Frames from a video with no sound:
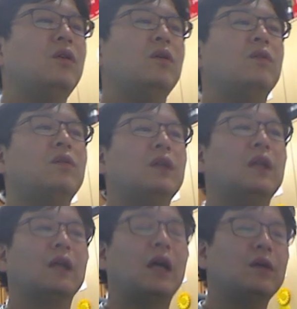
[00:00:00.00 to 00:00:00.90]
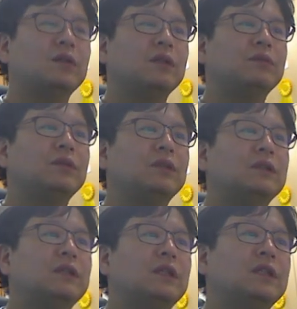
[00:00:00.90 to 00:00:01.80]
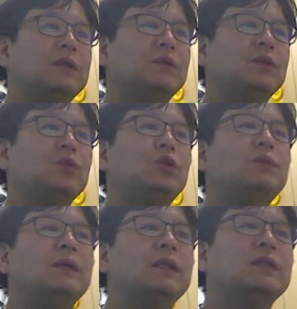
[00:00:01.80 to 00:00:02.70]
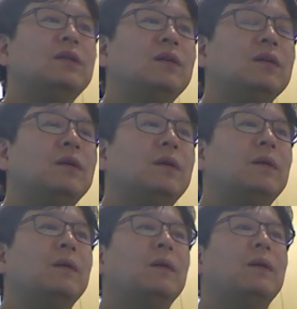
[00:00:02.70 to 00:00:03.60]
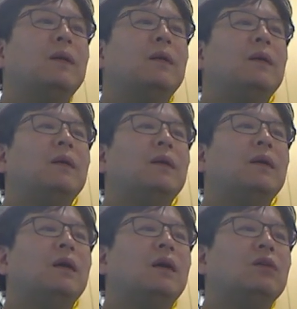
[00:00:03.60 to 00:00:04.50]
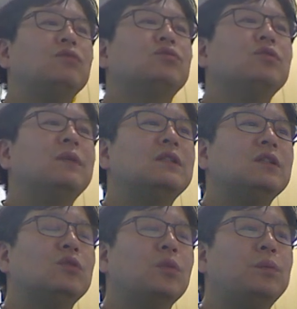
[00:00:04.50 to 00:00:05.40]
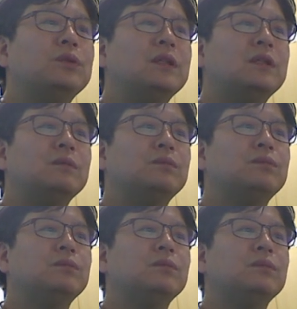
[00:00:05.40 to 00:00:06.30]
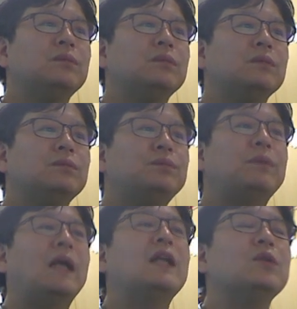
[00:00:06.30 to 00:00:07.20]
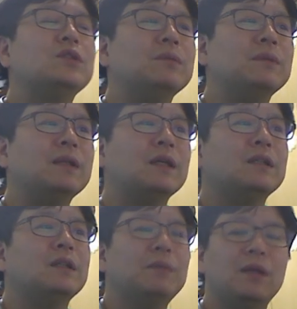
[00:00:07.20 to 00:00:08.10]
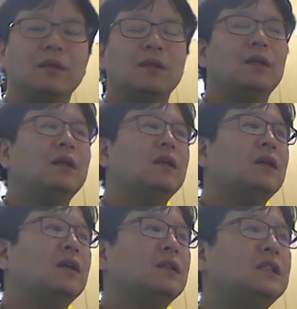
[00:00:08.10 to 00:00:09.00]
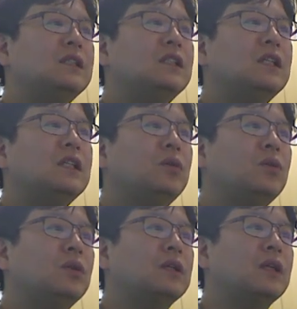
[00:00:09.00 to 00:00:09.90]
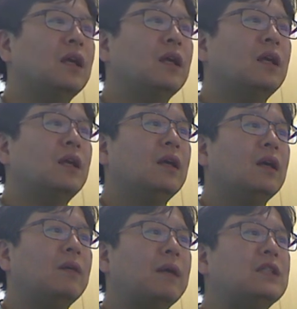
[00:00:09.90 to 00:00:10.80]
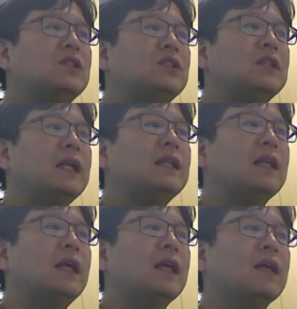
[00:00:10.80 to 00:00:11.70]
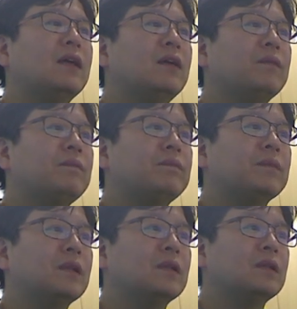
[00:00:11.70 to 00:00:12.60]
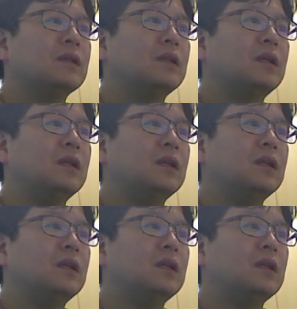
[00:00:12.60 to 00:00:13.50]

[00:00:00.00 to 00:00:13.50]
우리 간호사분들 의사 선생님들 도움을 받아서 어, 국소 마취 도포제를 발라놓습니다. 그러면 어, 실제로 이렇게 어, 마취를 할 때, 음, 이